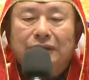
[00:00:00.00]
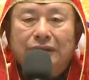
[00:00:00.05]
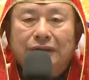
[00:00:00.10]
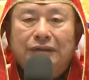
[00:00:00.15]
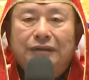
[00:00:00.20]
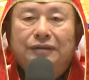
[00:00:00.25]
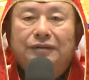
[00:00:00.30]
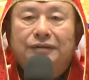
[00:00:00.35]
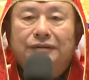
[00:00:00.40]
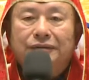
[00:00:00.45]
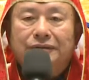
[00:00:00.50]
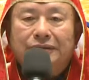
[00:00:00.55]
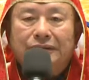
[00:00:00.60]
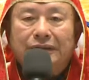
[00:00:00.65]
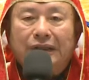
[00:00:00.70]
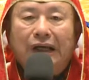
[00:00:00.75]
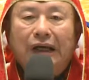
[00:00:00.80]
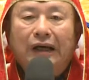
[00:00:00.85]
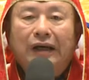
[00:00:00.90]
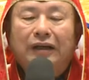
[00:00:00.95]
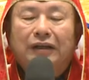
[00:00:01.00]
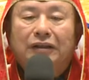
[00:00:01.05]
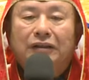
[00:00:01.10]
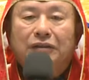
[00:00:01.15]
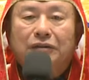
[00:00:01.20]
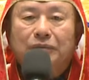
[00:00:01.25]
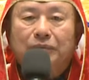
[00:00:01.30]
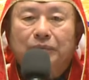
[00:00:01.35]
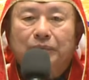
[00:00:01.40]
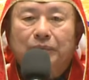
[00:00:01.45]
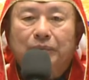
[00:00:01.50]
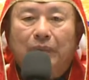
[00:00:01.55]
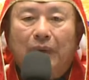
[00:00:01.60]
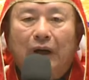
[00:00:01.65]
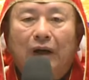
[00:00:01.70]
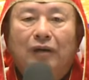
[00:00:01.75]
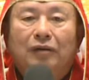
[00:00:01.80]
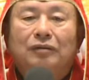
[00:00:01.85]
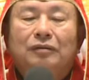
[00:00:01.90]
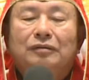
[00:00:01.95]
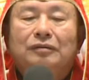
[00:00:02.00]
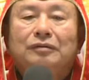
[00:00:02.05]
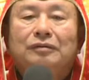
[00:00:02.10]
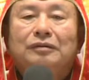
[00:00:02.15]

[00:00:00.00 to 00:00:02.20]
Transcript: 银财宝、